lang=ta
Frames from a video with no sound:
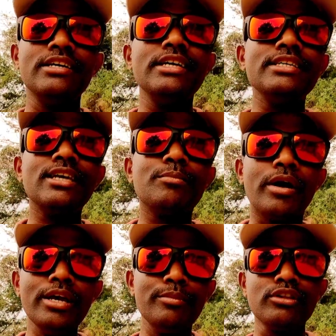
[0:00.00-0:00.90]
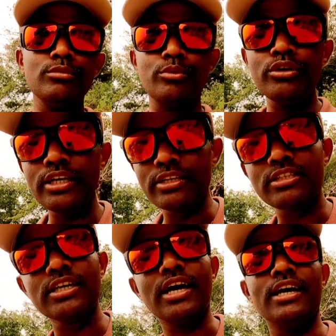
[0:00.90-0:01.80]
இதை டீசல் பைப் ஏதோ
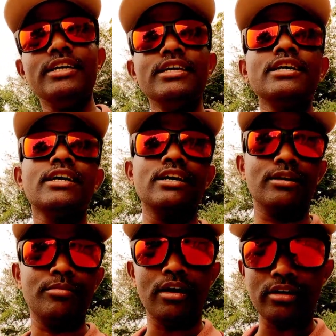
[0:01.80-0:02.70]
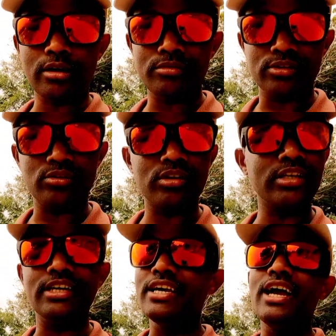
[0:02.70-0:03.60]
பிடுங்கிருச்சுங்க இருங்க நாங்கள் பார்க்குறோம் அப்படின்னு
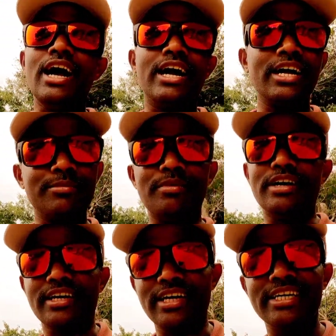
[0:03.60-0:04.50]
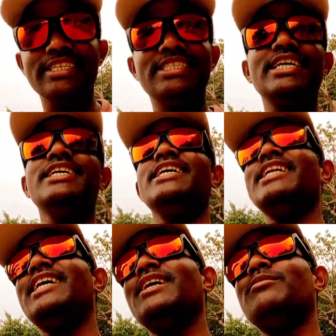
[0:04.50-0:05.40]
சொல்லிட்டு அங்கே பார்க்க சரி
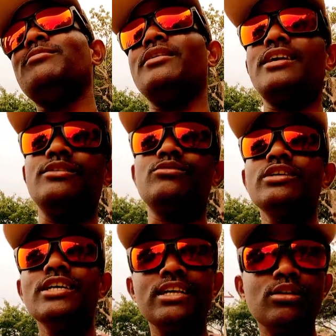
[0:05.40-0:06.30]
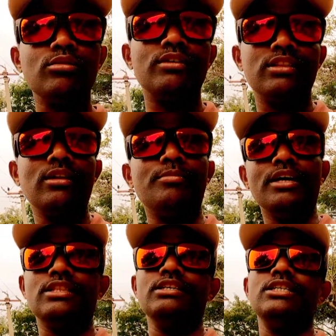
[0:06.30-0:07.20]
என்னடா இப்படி பண்ணுறான்னு சொல்லிட்டு ஏதோ ஒரு விதத்தில்
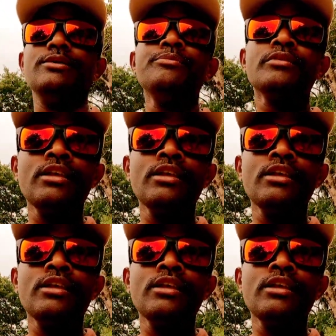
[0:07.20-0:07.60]
பார்த்தாச்சு